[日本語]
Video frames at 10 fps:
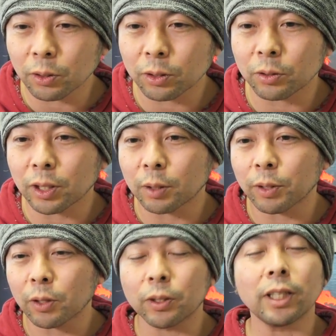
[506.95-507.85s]
よっていう方
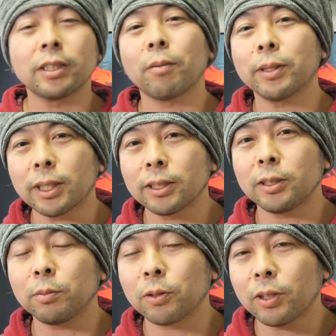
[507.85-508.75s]
も結構いらっしゃいましたし、
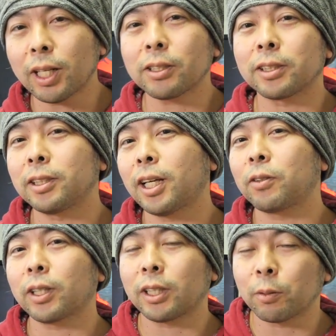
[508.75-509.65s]
自分のリアルな知り合
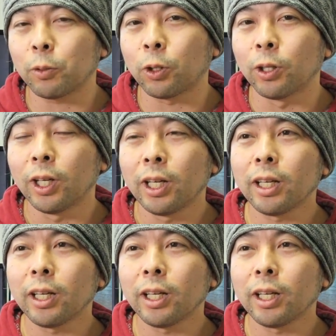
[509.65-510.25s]
いの方でも、